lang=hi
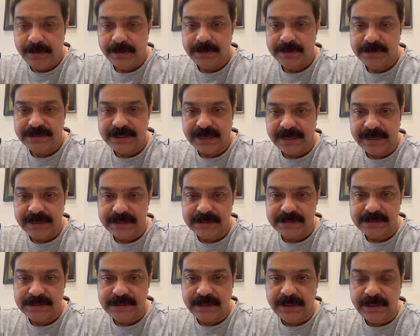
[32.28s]
सायन
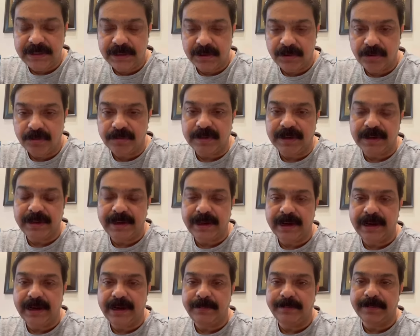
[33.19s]
स्थित हनुमान
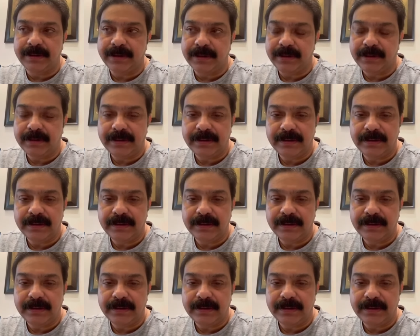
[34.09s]
टेकड़ी पर